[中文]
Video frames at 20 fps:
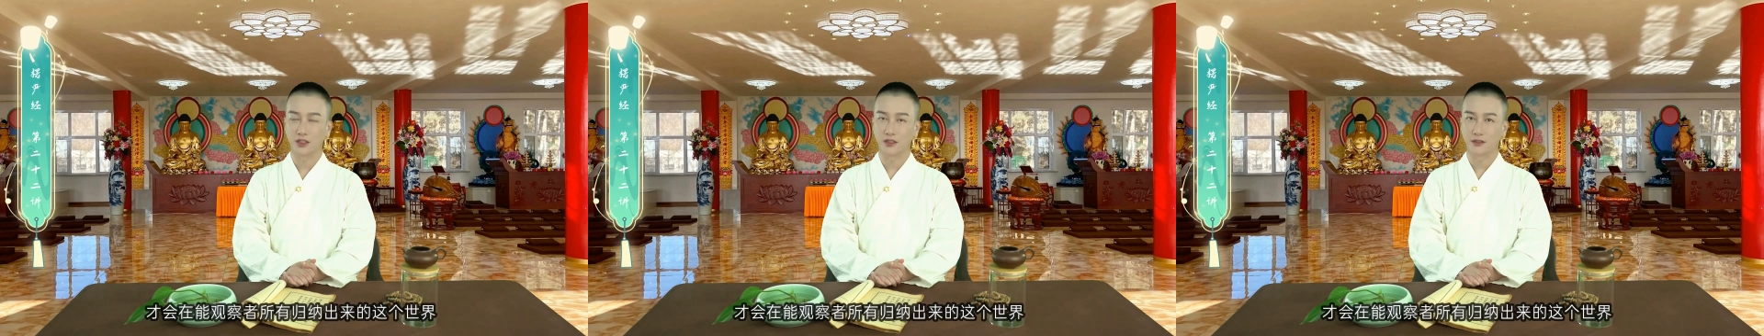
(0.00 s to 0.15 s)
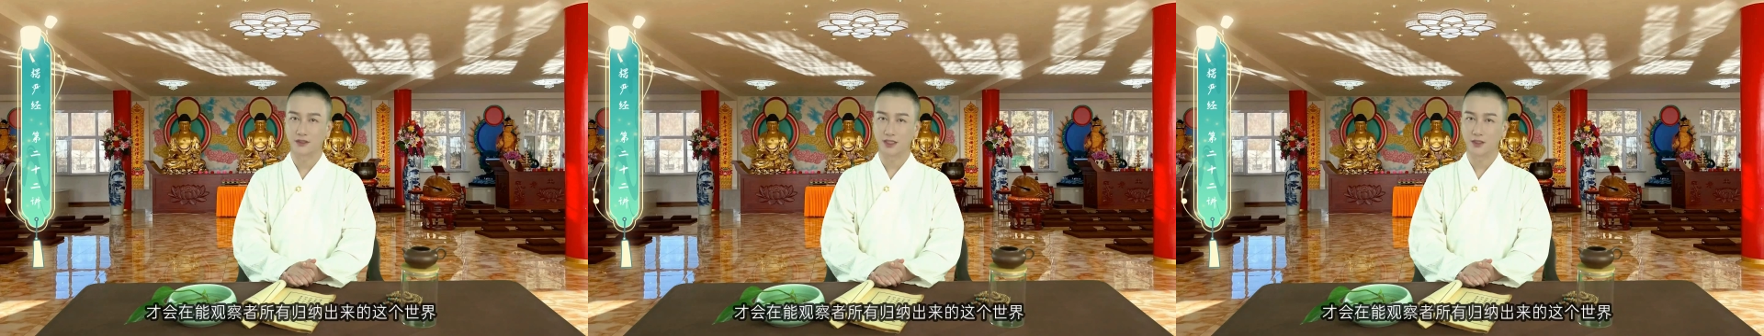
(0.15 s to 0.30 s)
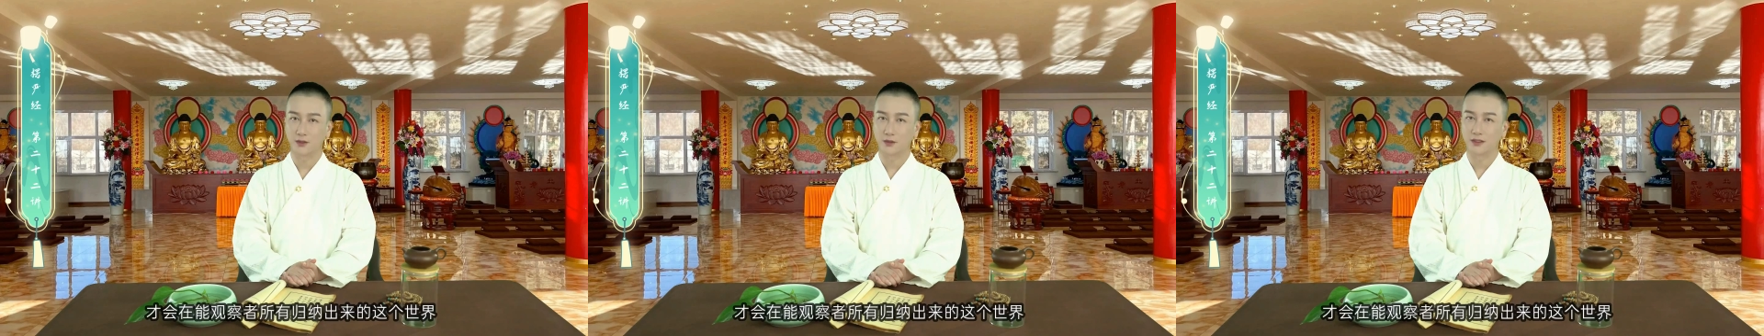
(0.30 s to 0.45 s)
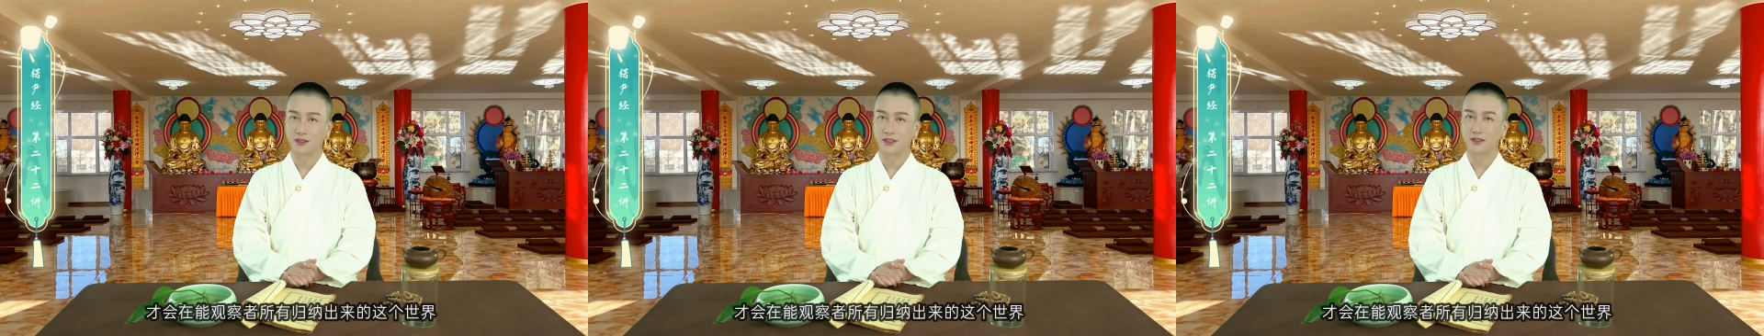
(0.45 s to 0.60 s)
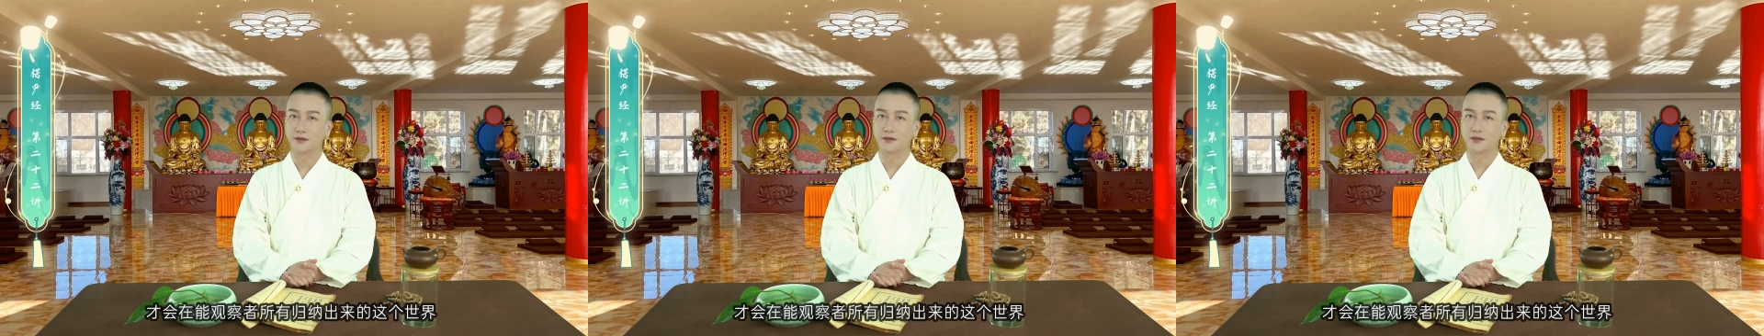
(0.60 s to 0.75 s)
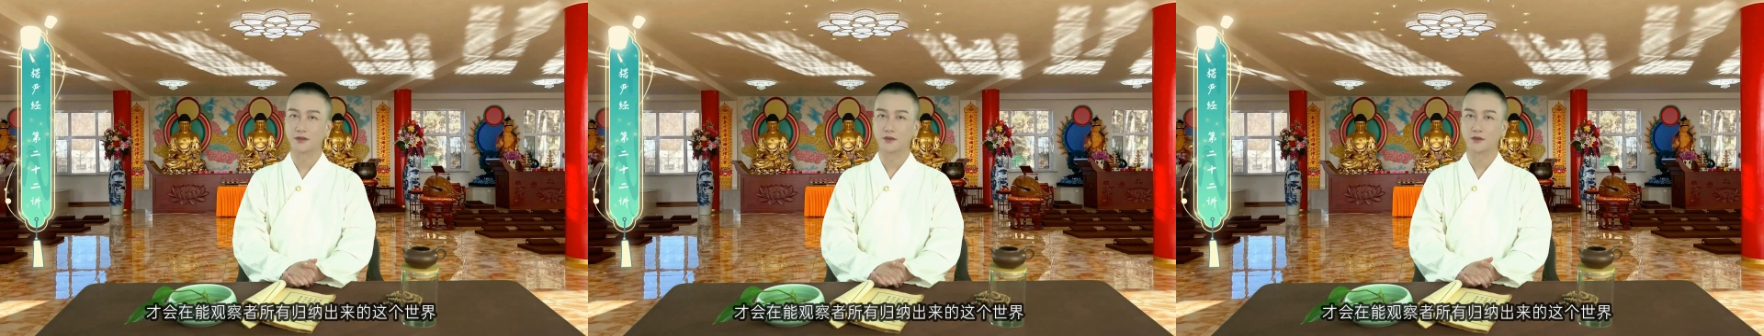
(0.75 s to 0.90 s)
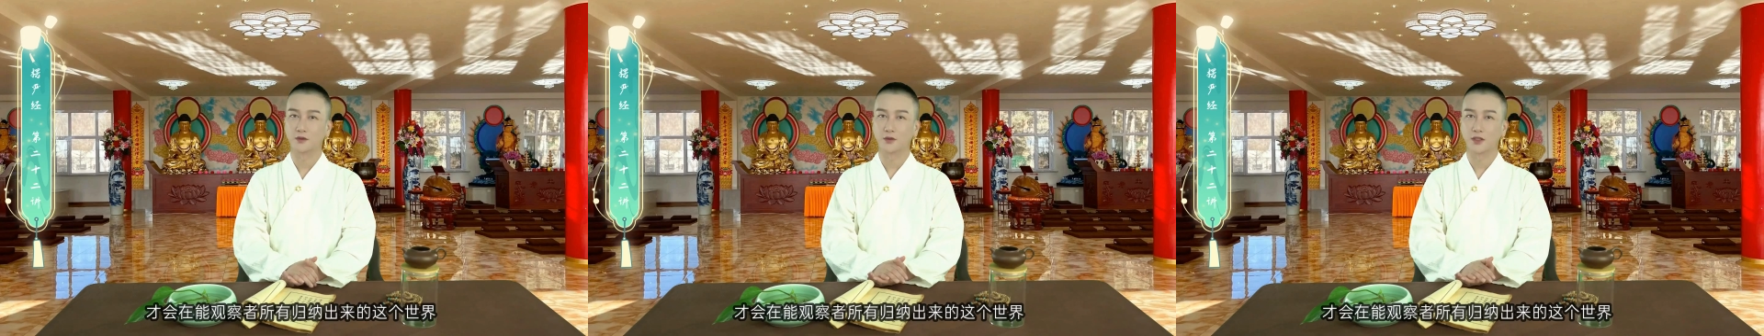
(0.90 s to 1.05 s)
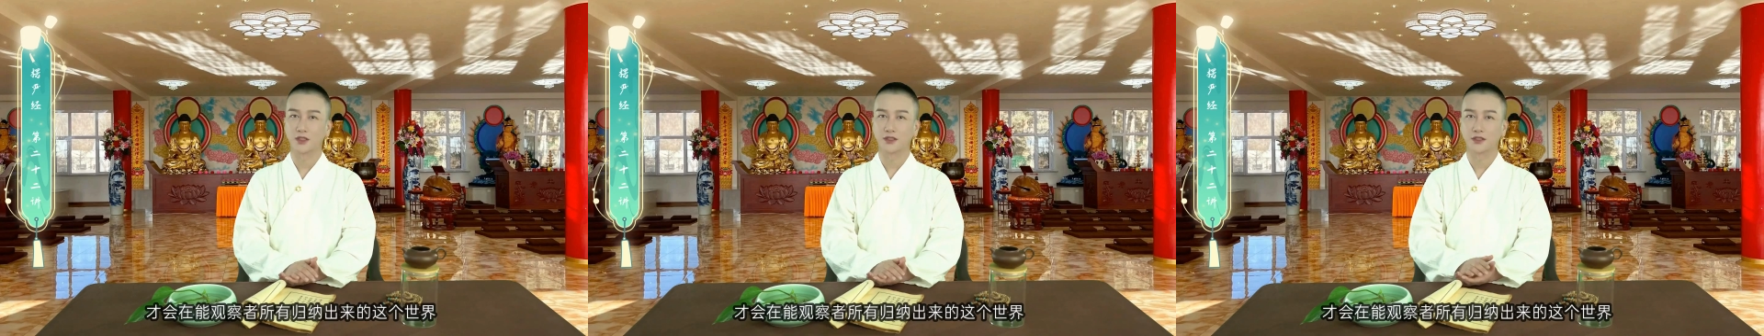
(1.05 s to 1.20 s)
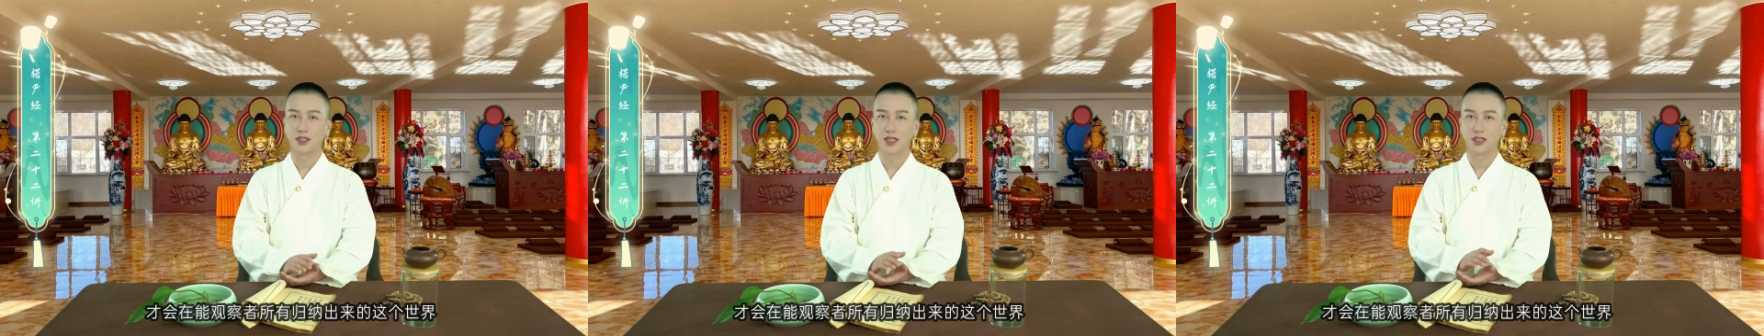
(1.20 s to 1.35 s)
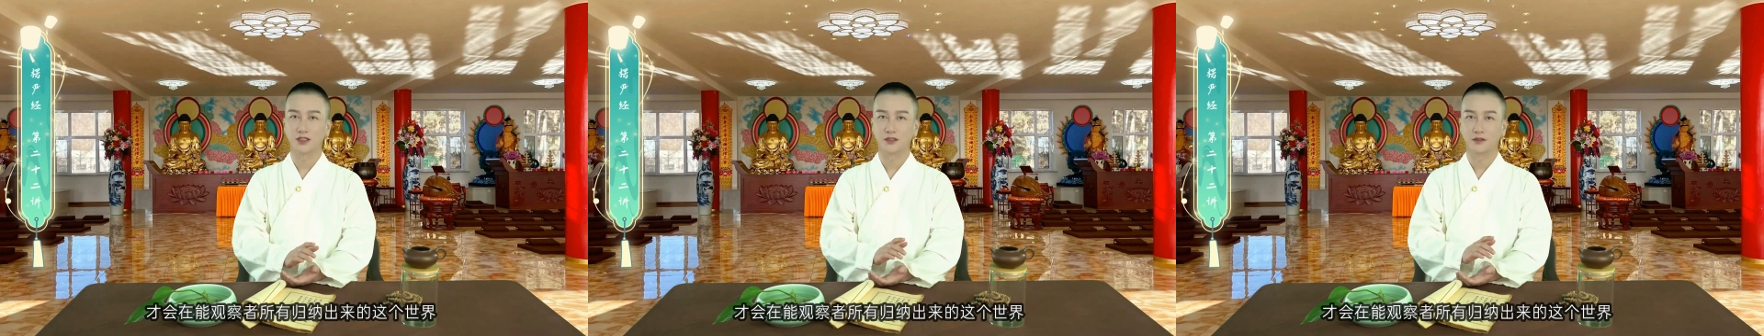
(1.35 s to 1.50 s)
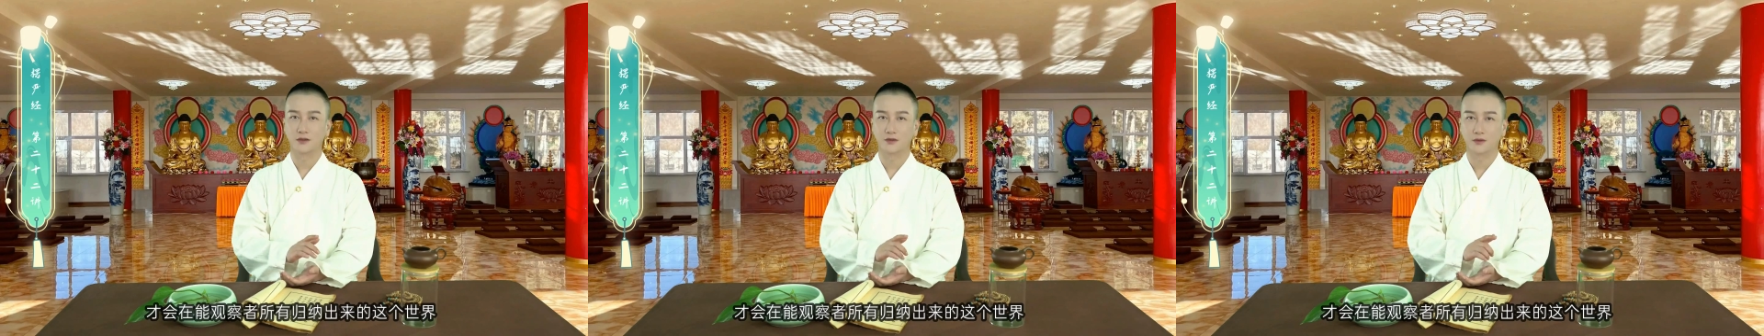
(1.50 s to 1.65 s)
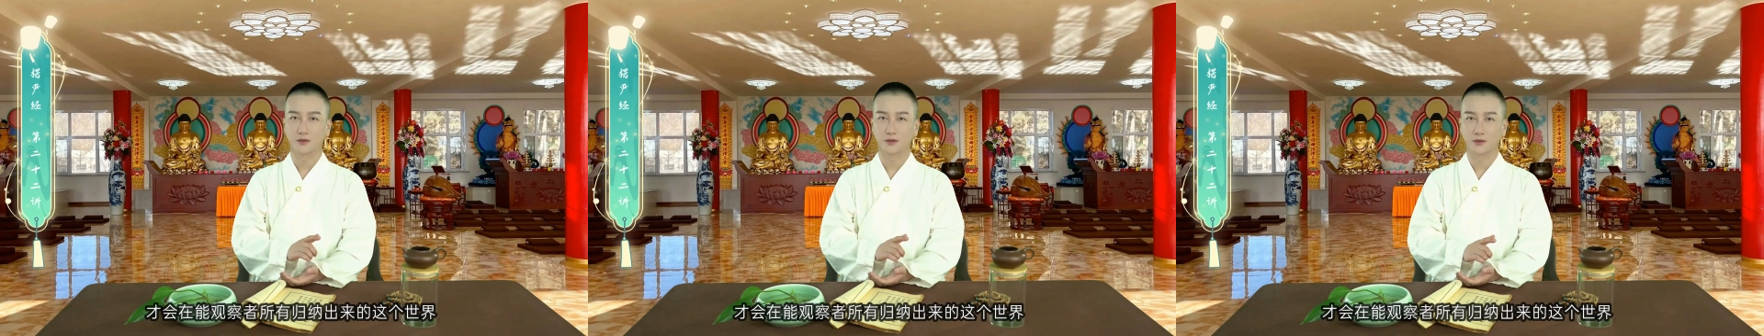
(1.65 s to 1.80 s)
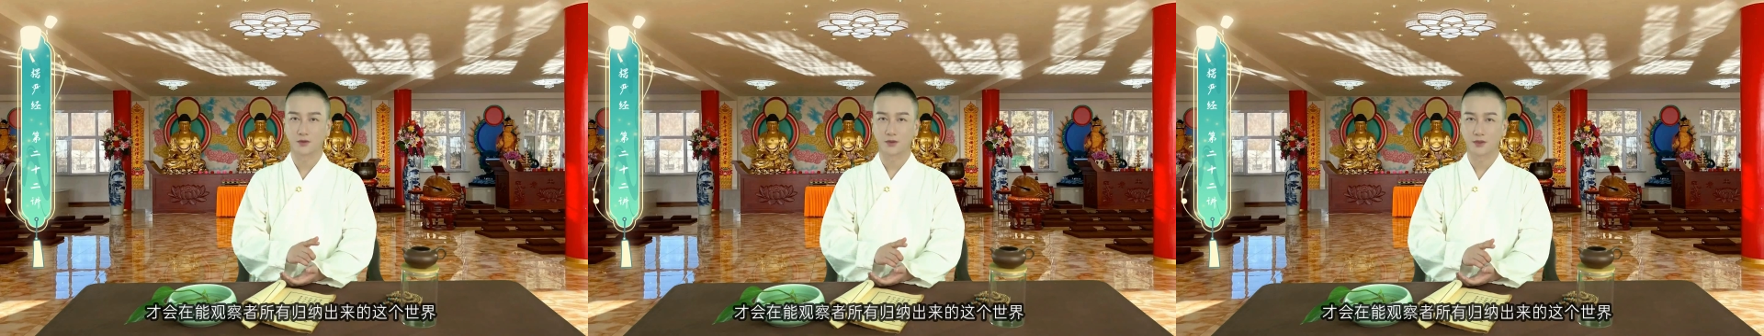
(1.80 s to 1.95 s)
才会在能观察者
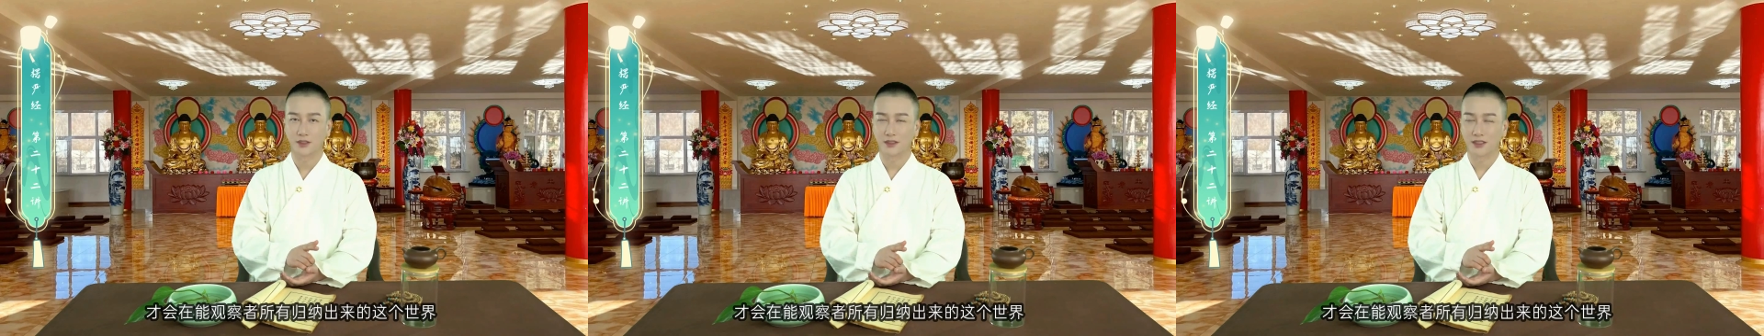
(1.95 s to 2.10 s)
所归